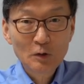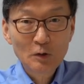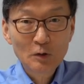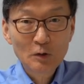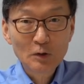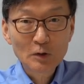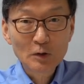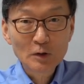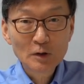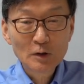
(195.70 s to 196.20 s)

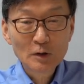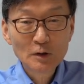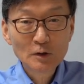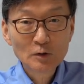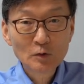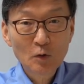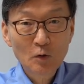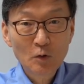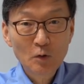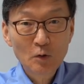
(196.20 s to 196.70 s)
어,
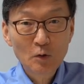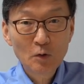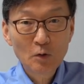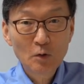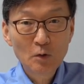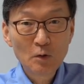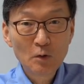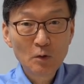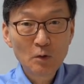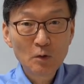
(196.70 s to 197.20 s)
인도
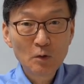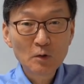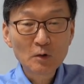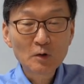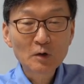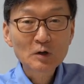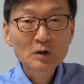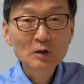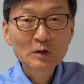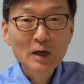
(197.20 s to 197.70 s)

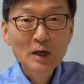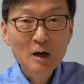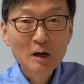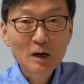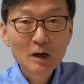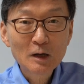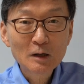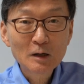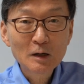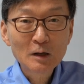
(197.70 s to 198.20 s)
그
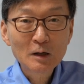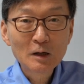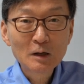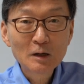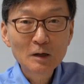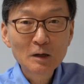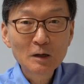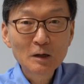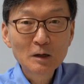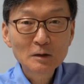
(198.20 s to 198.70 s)
양
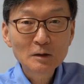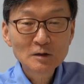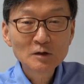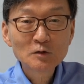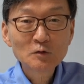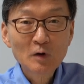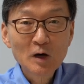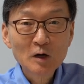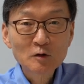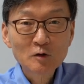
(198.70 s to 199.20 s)

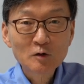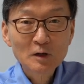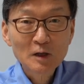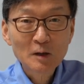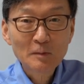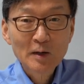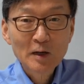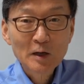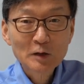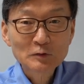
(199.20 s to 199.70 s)
인도 항로
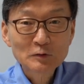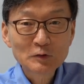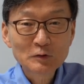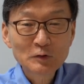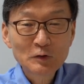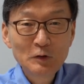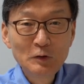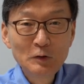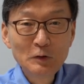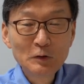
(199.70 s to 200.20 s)

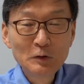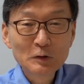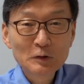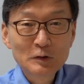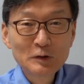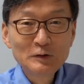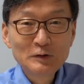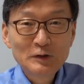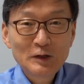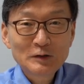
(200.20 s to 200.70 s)
개발했거든요.
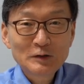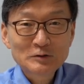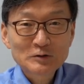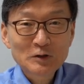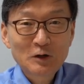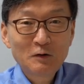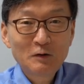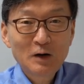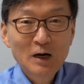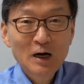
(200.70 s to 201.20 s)
근데
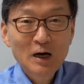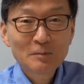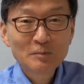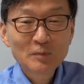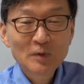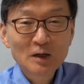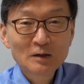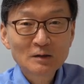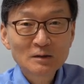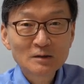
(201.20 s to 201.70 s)

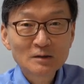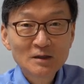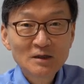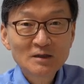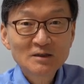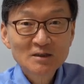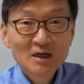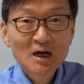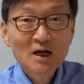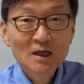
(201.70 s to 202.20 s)
정화함대는
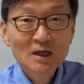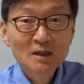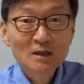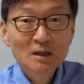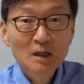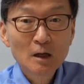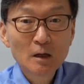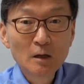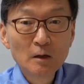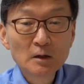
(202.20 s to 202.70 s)
일장항했
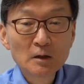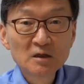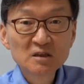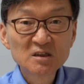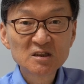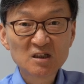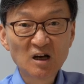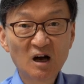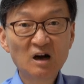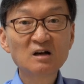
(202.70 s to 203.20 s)

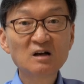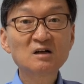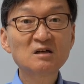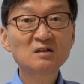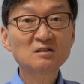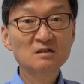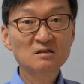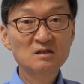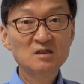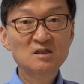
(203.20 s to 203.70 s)

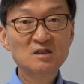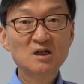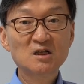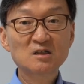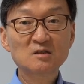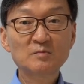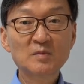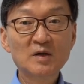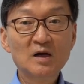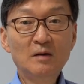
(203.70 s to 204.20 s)
정크선 있지
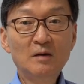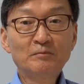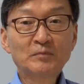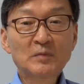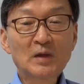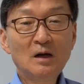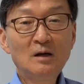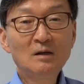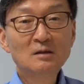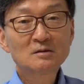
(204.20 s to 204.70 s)
않습니까?
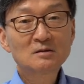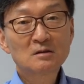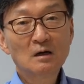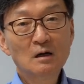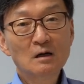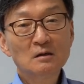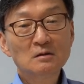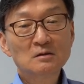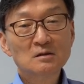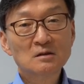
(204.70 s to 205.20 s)

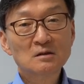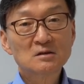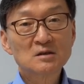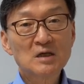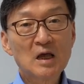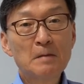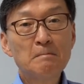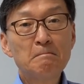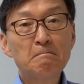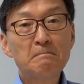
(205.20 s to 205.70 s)

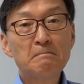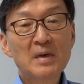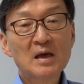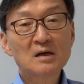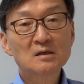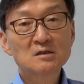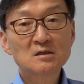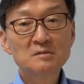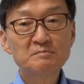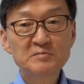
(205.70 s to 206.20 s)
정은선3 1
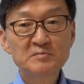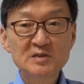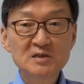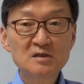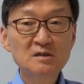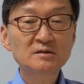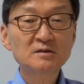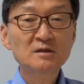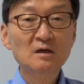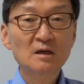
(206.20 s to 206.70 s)

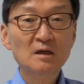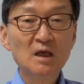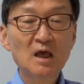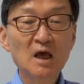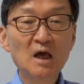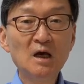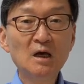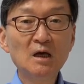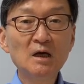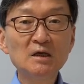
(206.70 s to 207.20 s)

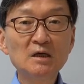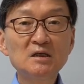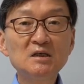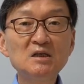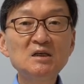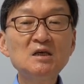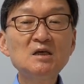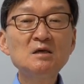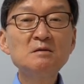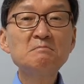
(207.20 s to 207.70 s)
7척에
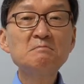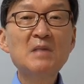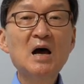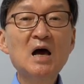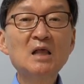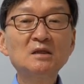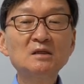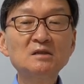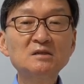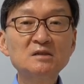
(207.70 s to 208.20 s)

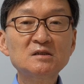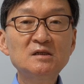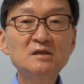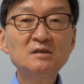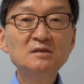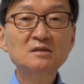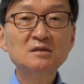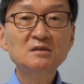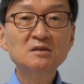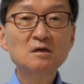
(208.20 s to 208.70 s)
2만
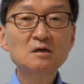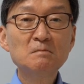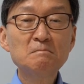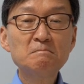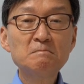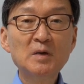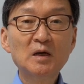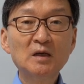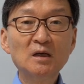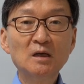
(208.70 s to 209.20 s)
7천
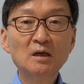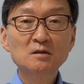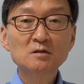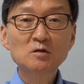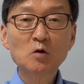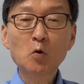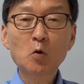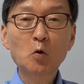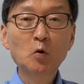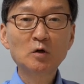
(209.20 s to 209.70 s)
명의
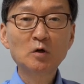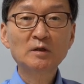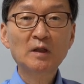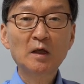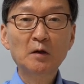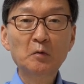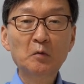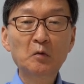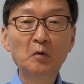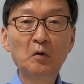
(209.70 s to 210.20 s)
선원을
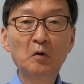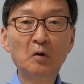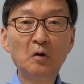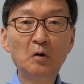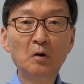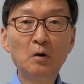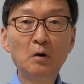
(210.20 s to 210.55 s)
데리고